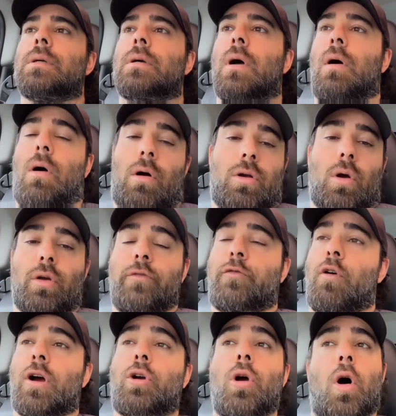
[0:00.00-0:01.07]
encore une
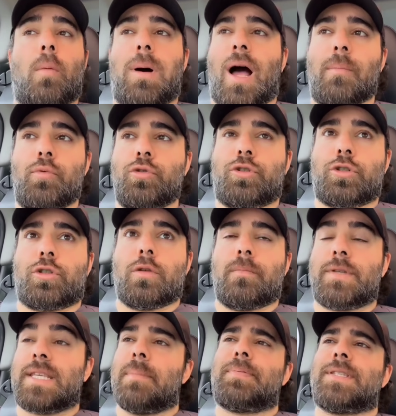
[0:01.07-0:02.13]
fois, qu'en Brabus,
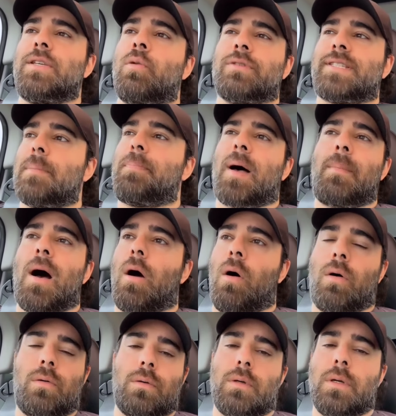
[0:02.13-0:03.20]
sinon c'est pas marrant.
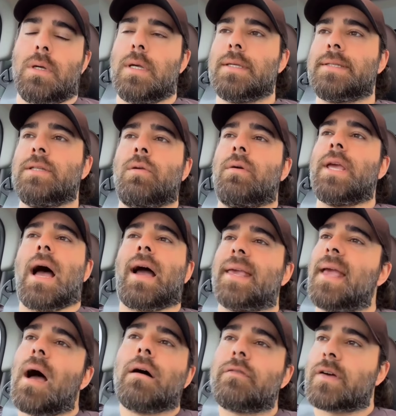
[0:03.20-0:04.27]
Sinon, il n'y a
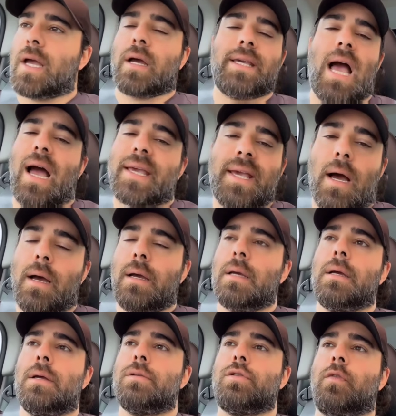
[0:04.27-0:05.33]
rien, frère, il n'y a rien.
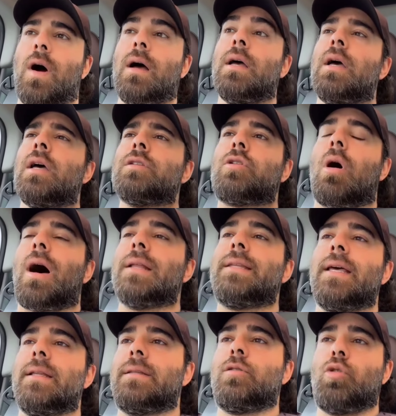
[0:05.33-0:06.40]
Tu vois, tu auras
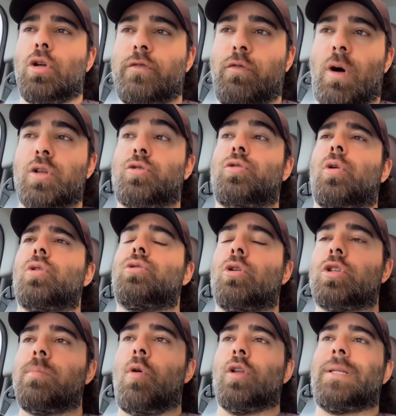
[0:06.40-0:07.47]
d'autres voitures,
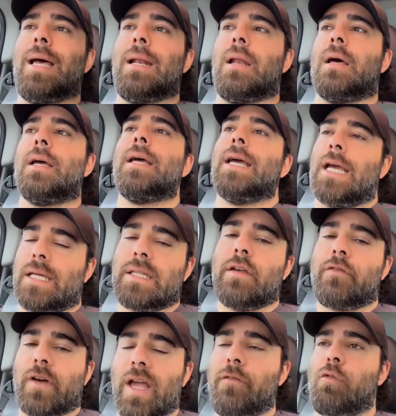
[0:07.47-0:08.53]
d'autres modèles et des
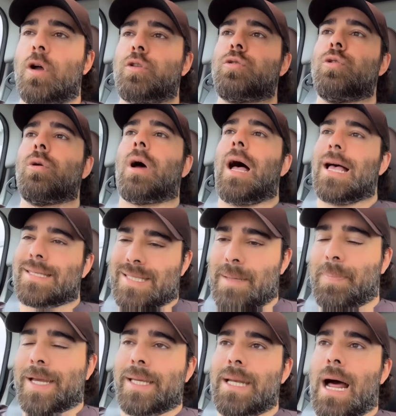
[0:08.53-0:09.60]
vraies voitures à ces
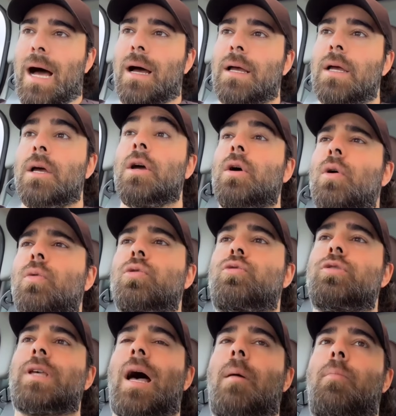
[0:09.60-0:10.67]
prix-là tu
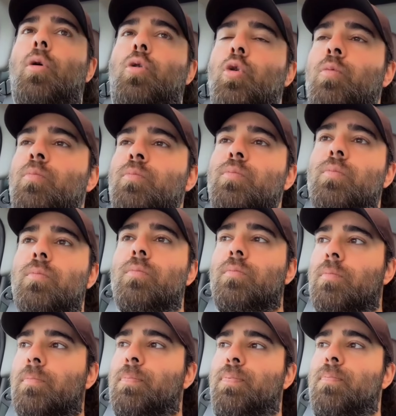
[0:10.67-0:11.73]
seras beaucoup
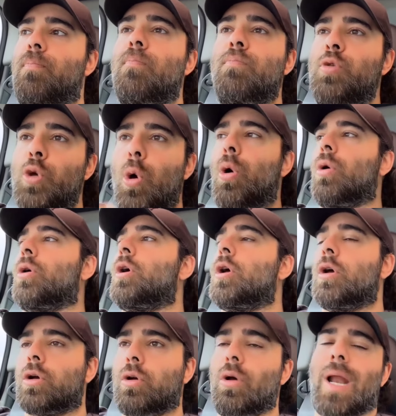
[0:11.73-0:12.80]
mieux
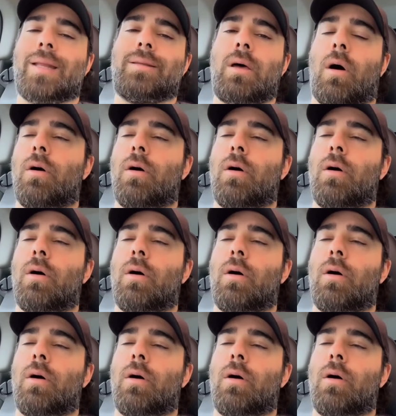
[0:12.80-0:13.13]
que là-dedans.